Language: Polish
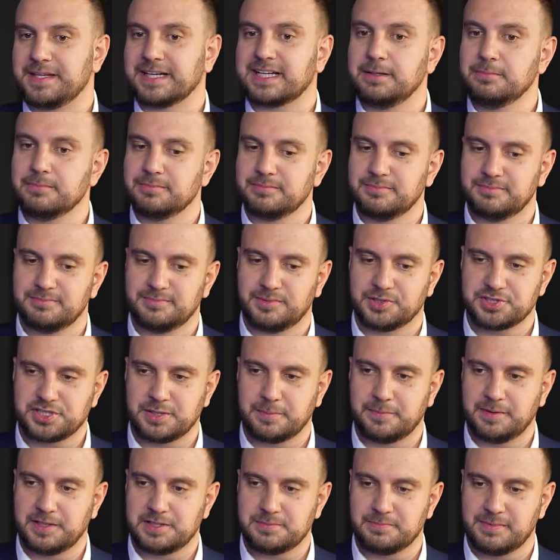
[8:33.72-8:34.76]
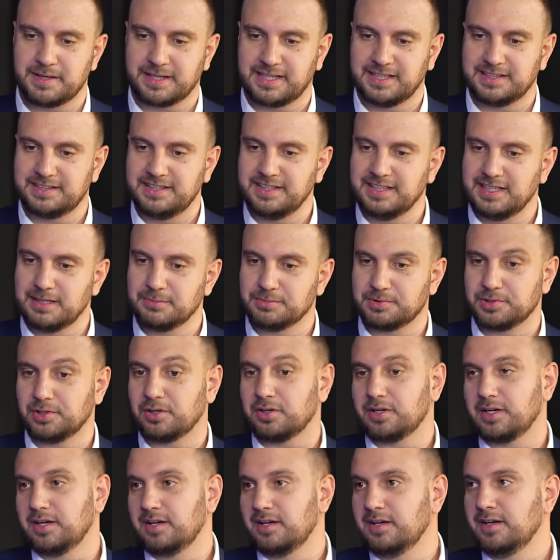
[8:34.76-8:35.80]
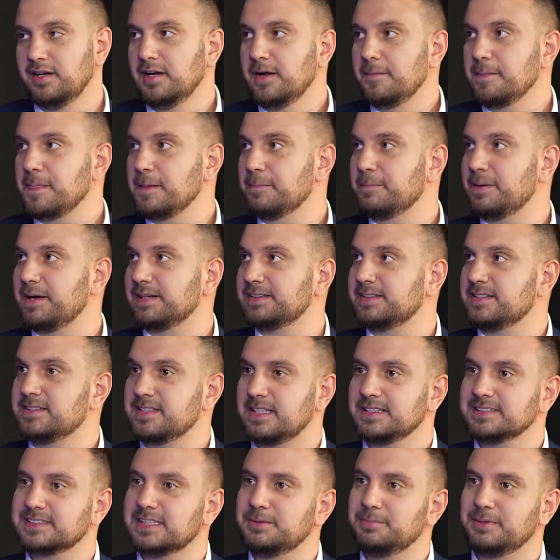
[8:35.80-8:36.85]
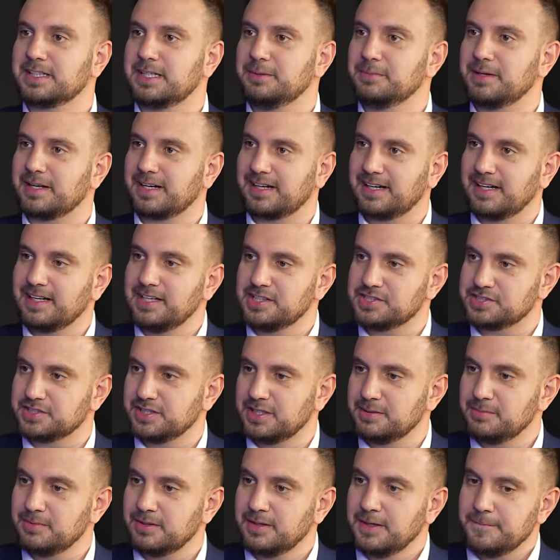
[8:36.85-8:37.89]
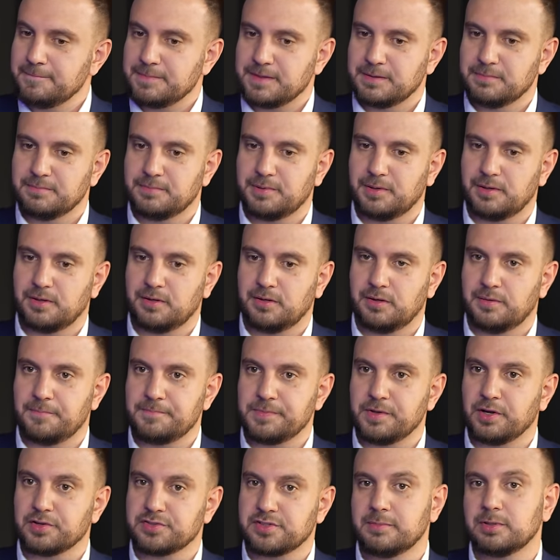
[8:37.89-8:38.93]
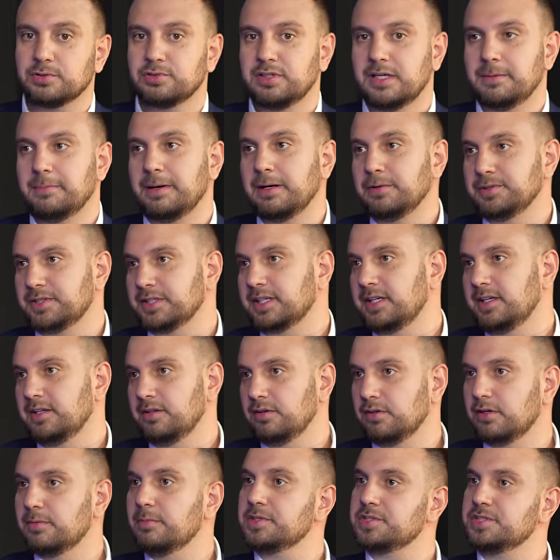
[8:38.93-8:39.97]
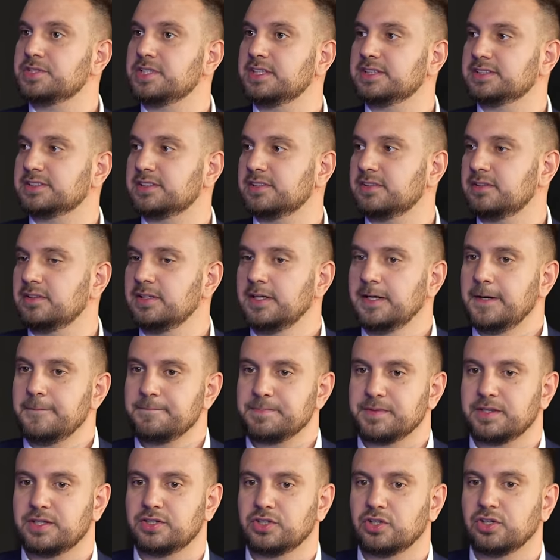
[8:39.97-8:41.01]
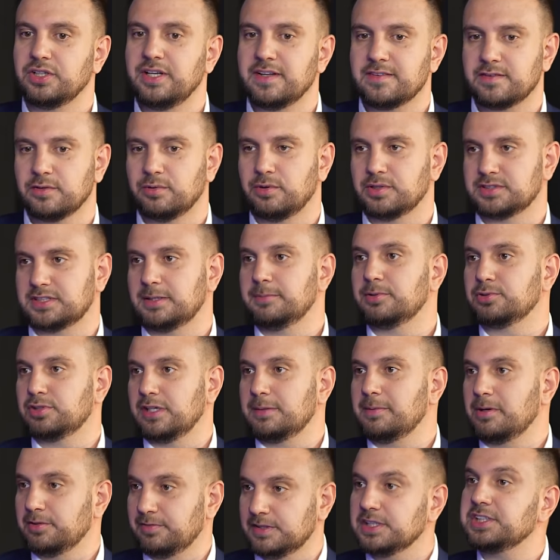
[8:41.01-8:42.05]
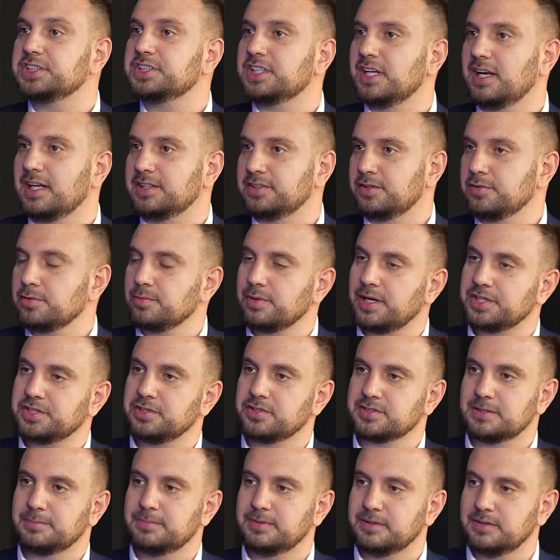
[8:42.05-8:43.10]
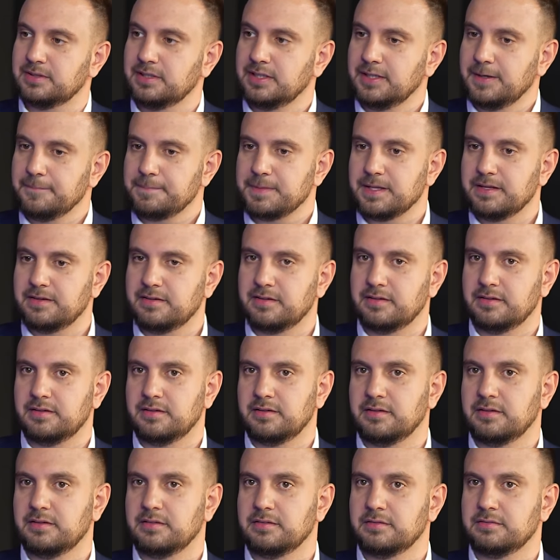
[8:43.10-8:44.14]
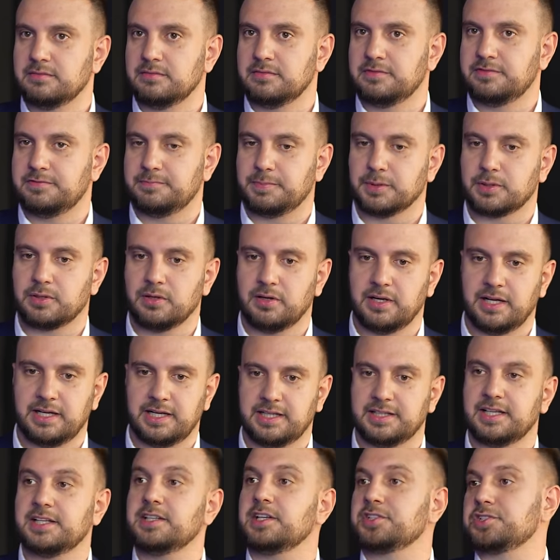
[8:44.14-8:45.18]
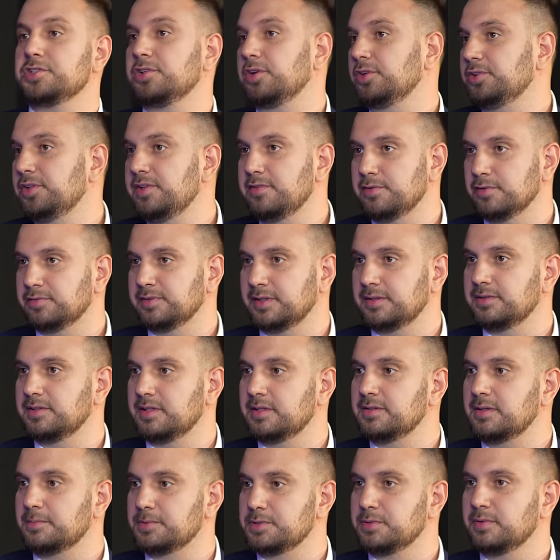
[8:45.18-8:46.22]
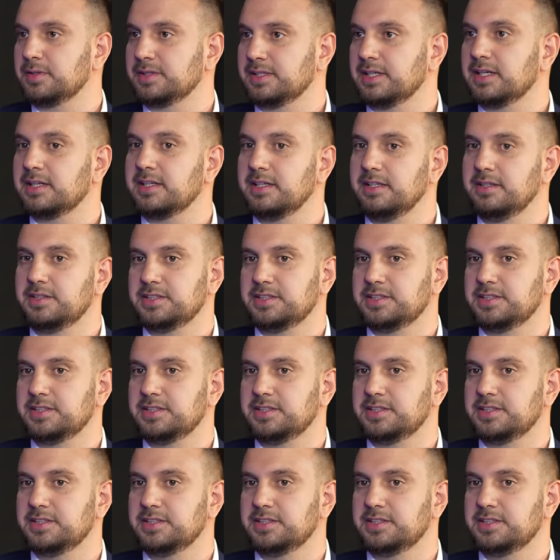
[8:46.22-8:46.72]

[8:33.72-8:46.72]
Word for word: Takim można być marketingiem trochę partyzanckim, takim archaicznym, mhm. bo osoby, które mają takie nieruchomości często, to nie są osoby, które mają 20 lat. To są raczej osoby yy, w pokolenia na, naszych rodziców na, na, na, mhm. przykład, tak?